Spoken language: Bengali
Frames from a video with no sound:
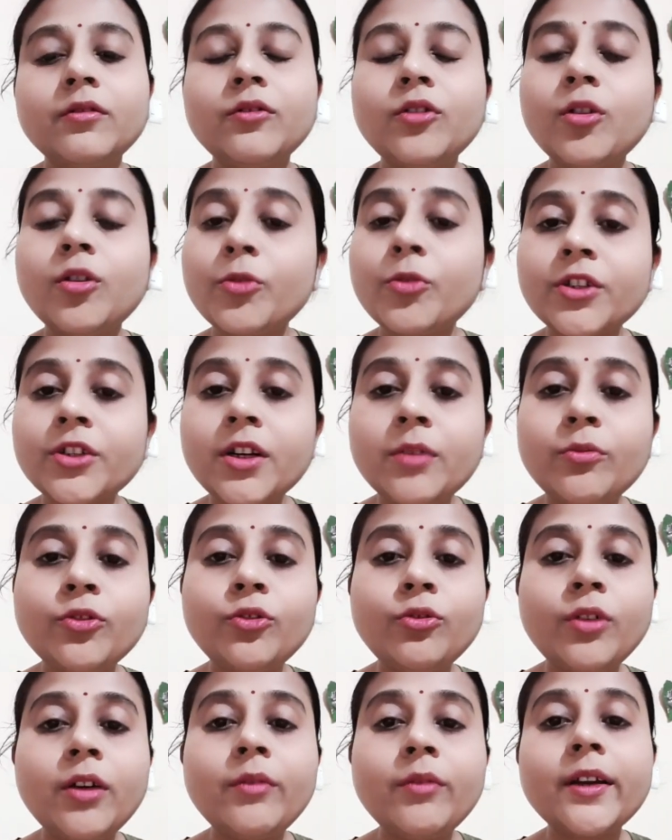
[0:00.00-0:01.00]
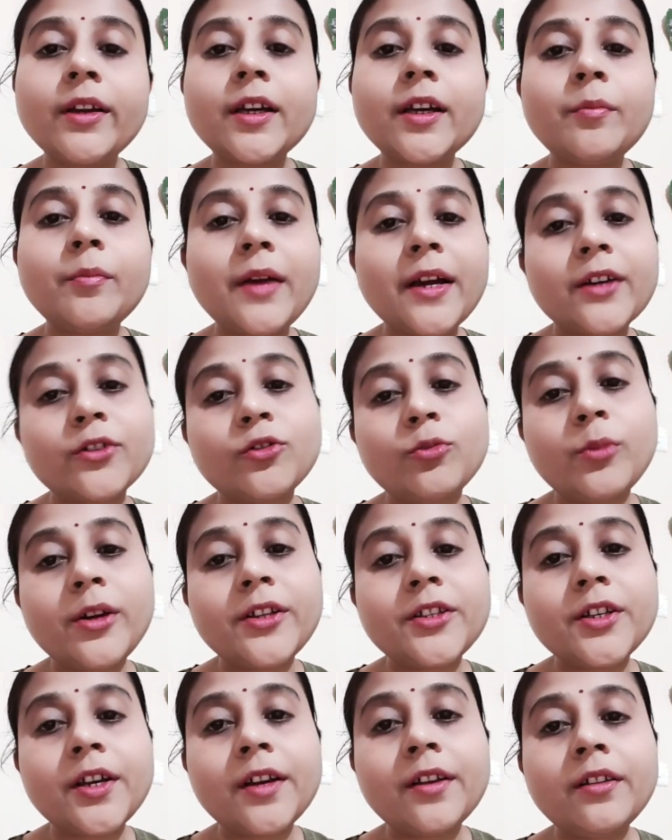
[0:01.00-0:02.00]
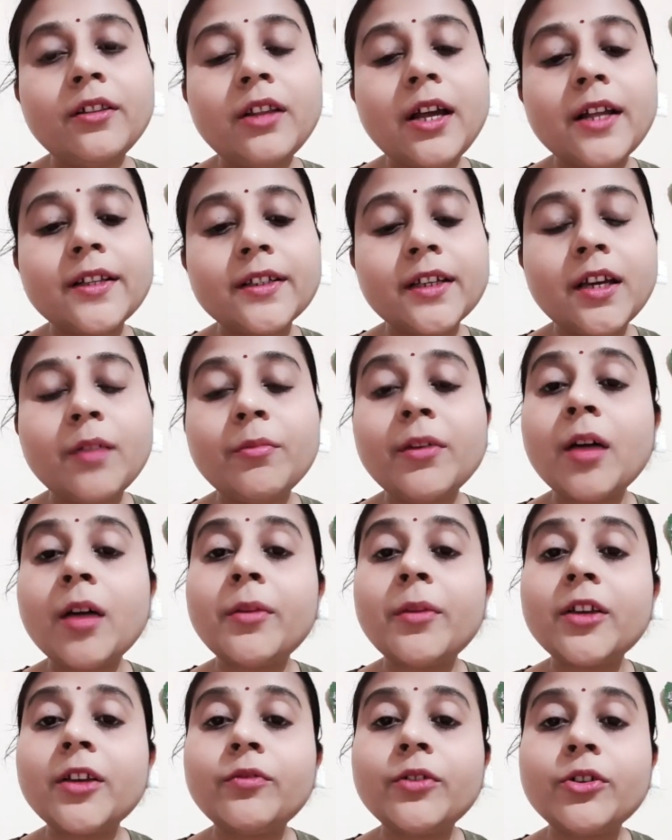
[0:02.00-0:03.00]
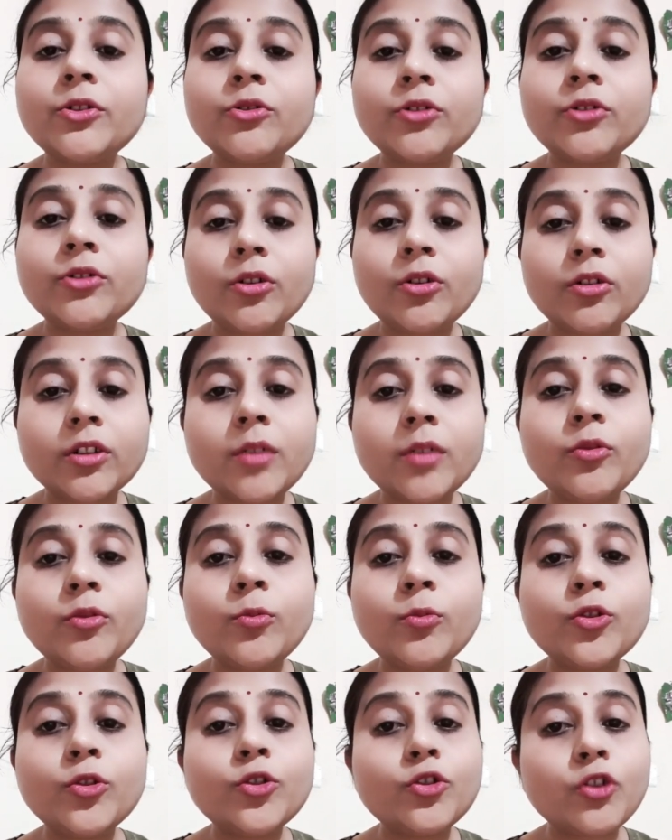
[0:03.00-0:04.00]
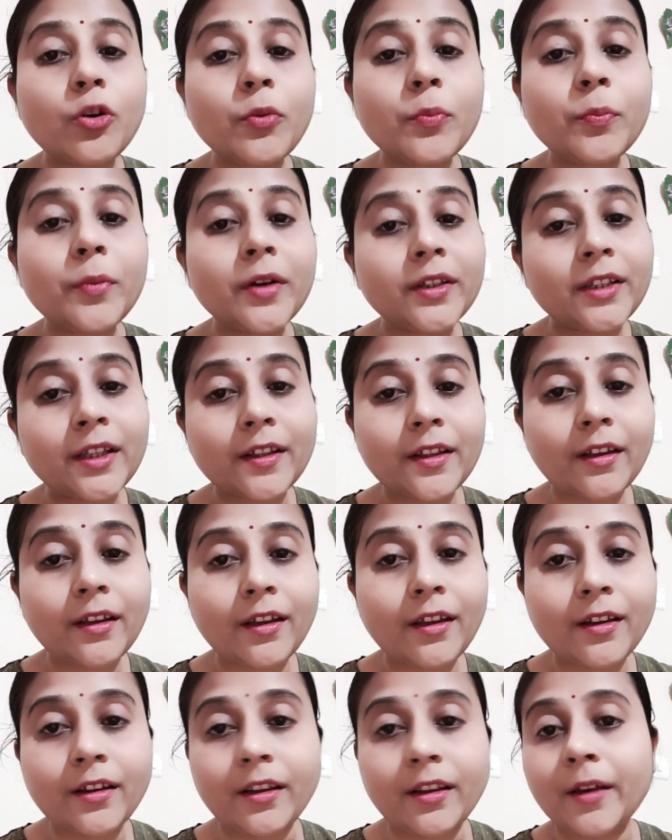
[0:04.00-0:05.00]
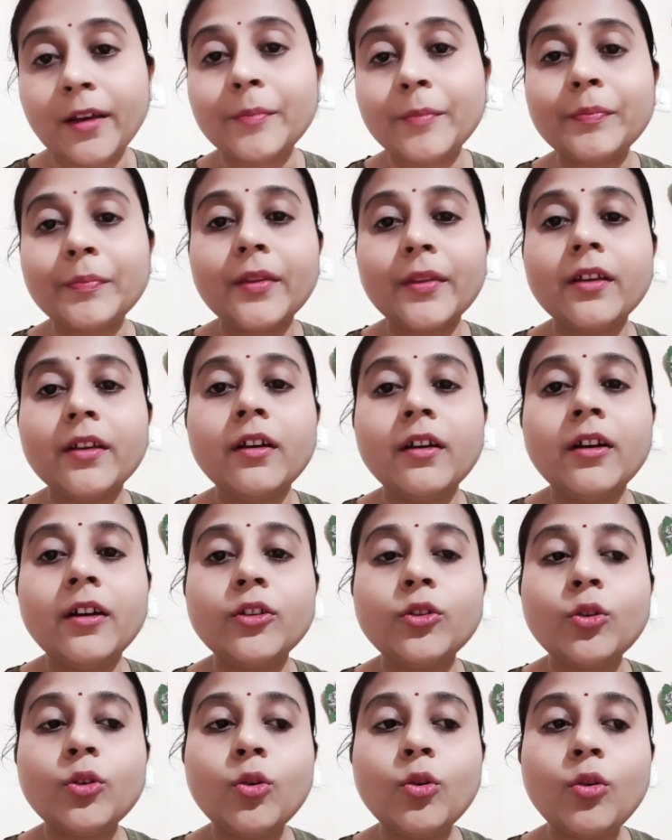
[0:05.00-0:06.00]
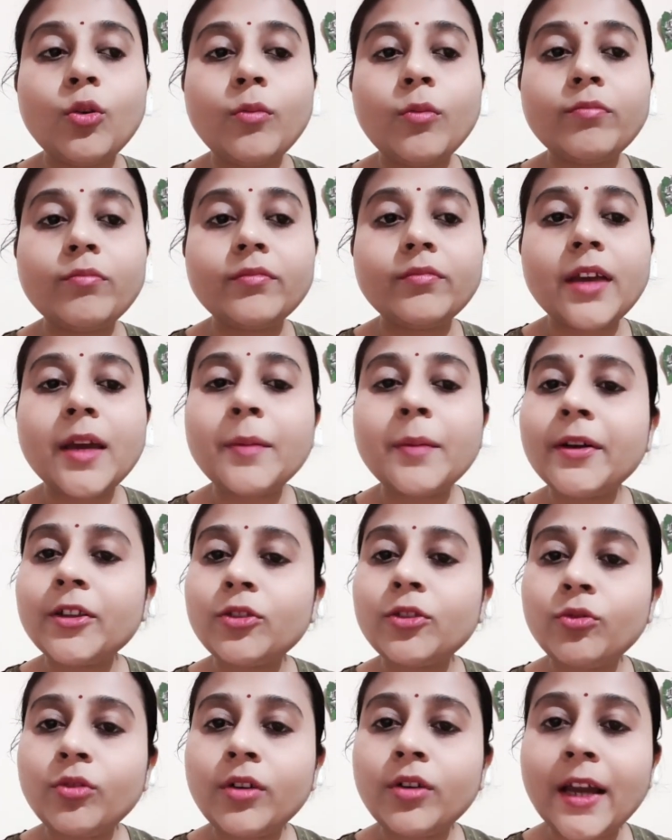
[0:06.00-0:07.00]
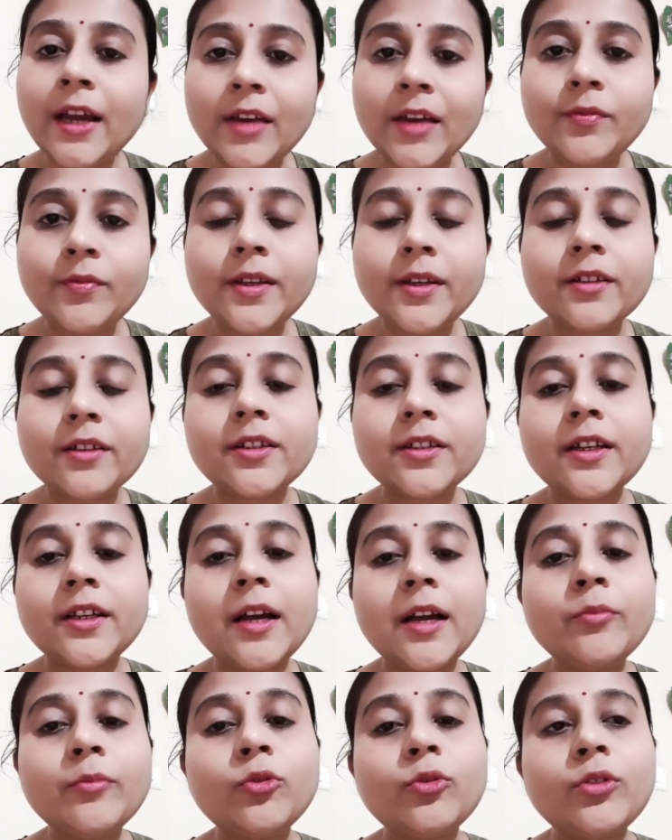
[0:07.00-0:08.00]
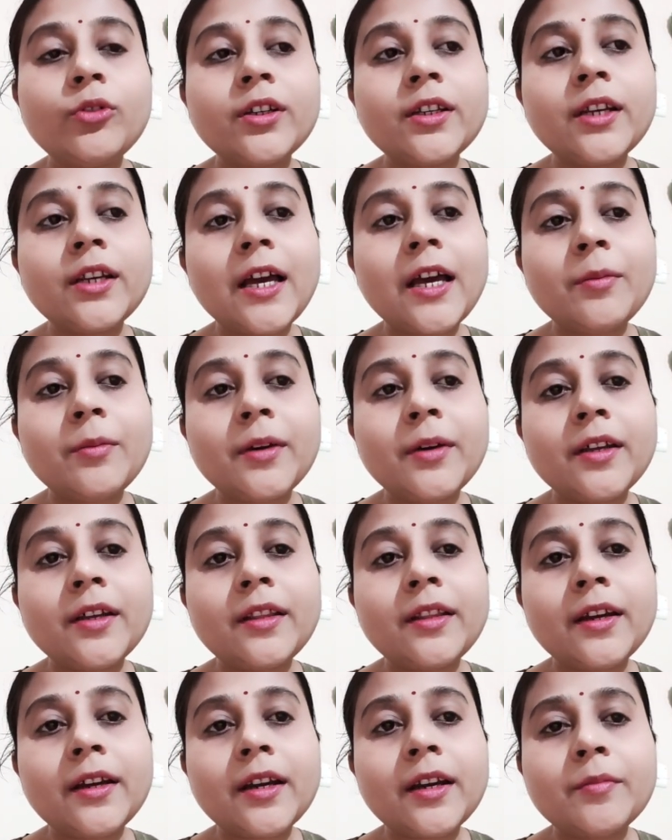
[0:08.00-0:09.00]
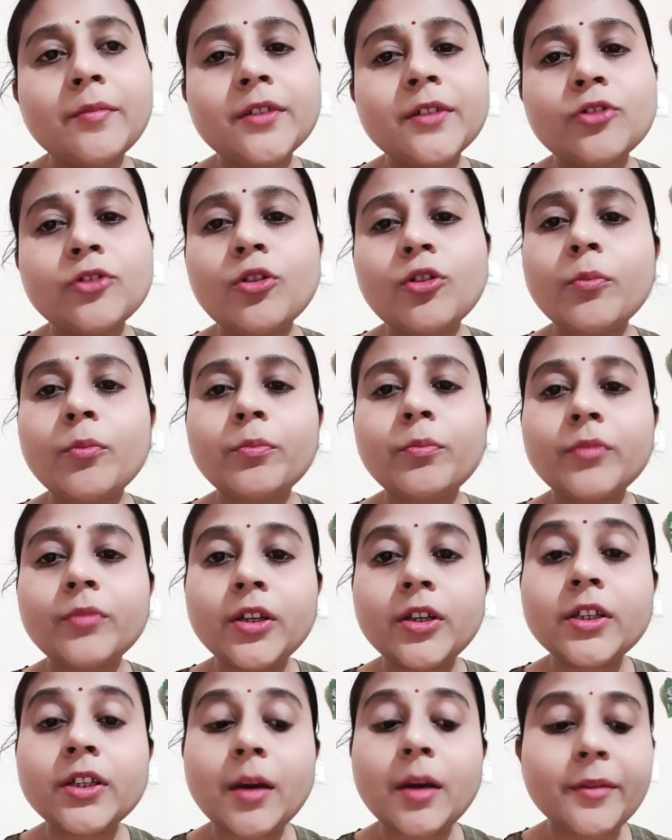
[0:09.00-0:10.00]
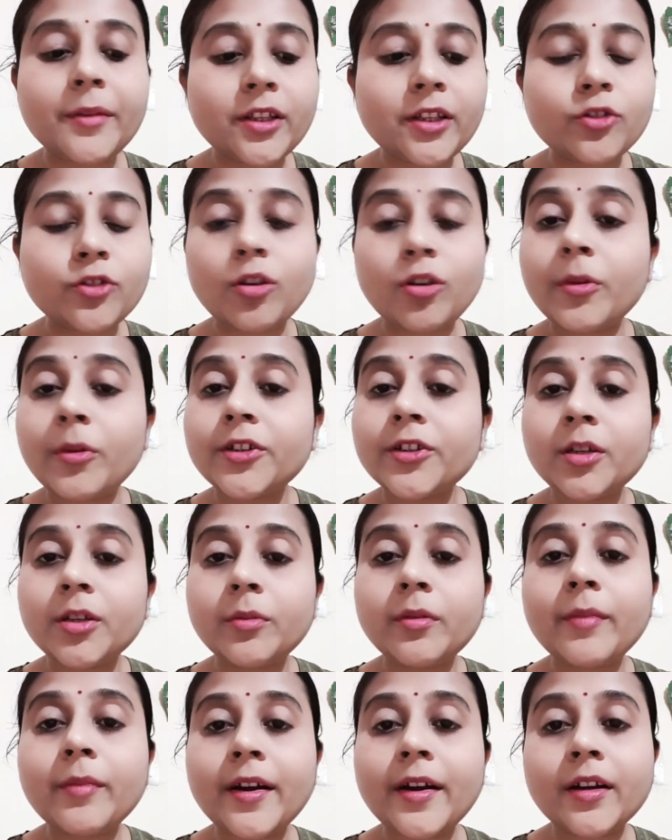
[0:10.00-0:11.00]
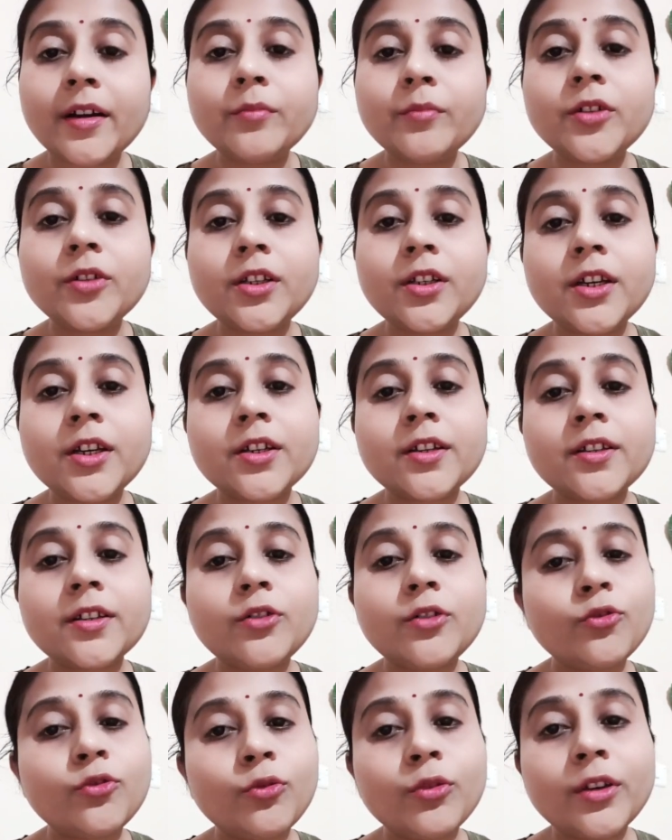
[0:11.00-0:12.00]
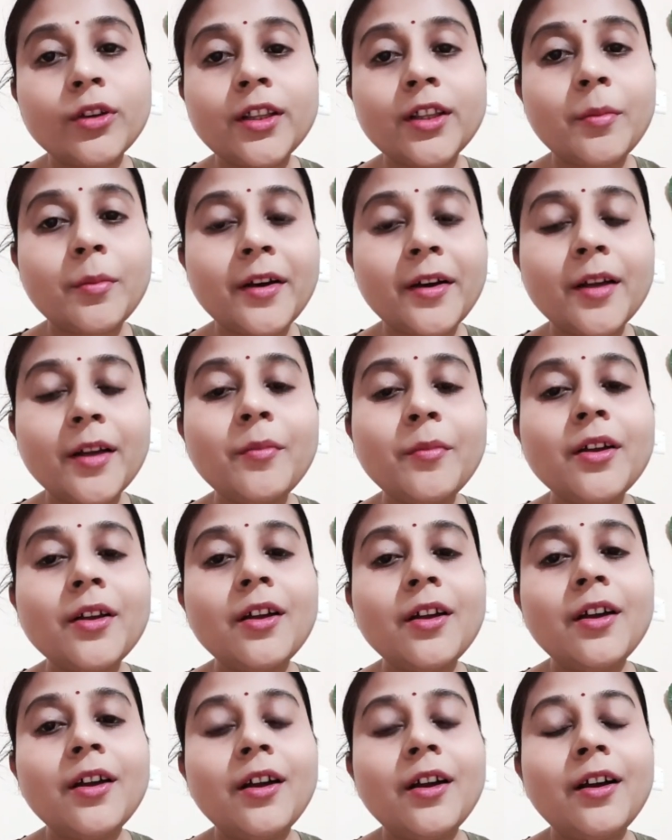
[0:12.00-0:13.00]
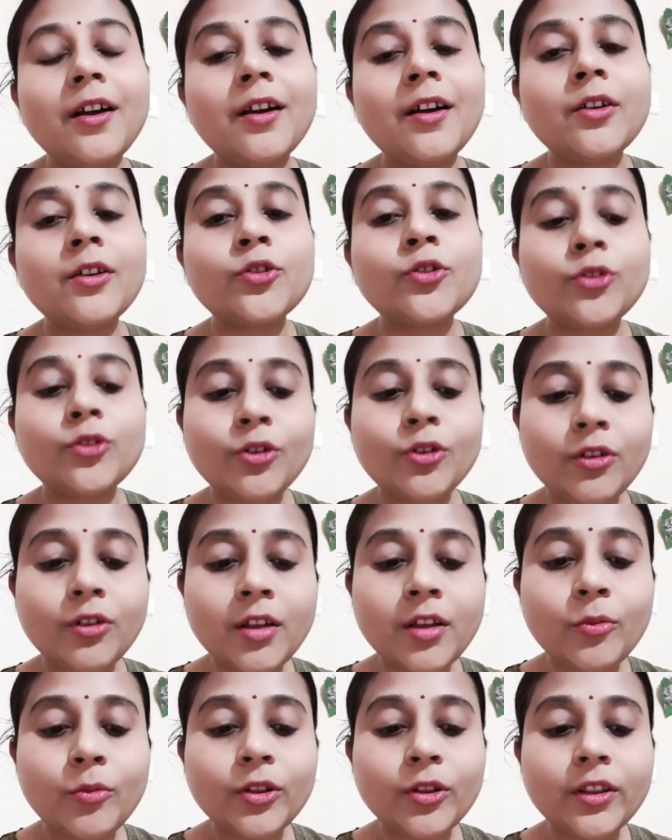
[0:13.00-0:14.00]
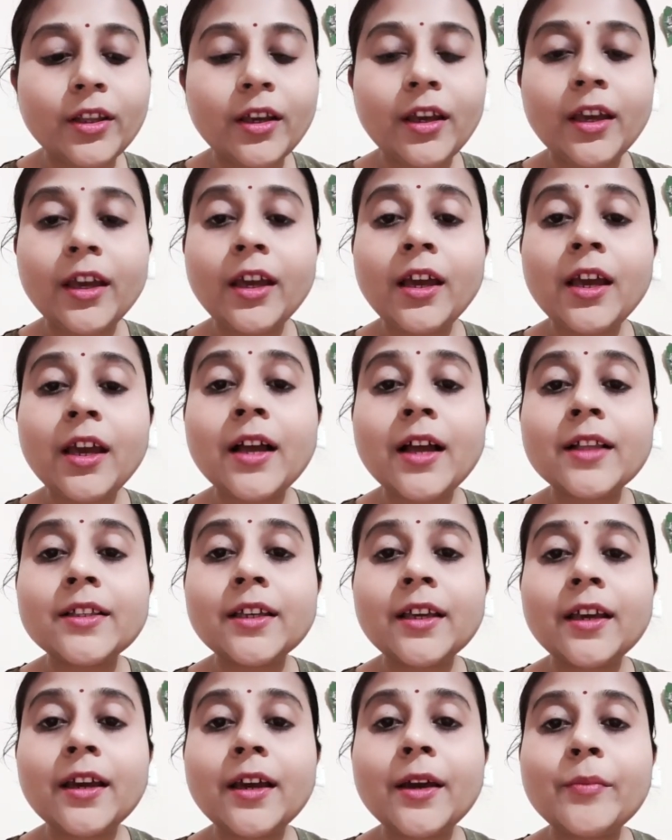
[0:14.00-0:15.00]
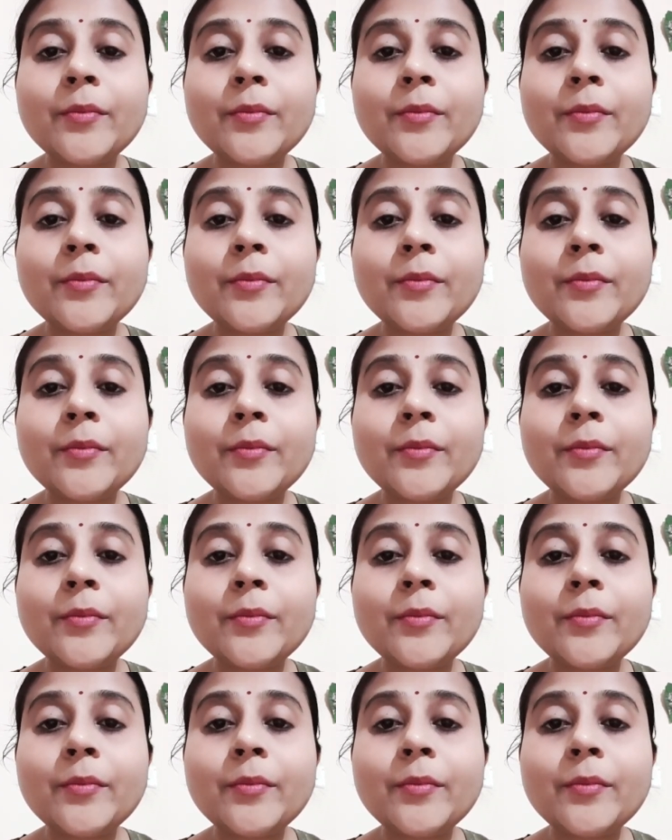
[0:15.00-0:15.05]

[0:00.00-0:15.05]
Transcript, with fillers: নমস্কার বন্ধুরা ওয়েলকাম ব্যাক টু মাই চ্যানেল আজকে আমি আমার এই ভিডিওতে কথা বলবো চম্পা দাদাকে নিয়ে তো এইমাত্র লাইভ দেখছিলাম তো একটি লাইভে দেখলাম যে চম এই যে আমাদের সমাজসেবী ম্যাডাম যিনি এসেছেন সঙ্গীতা ম্যাডাম সত্যি কথা বলতে কি আজকে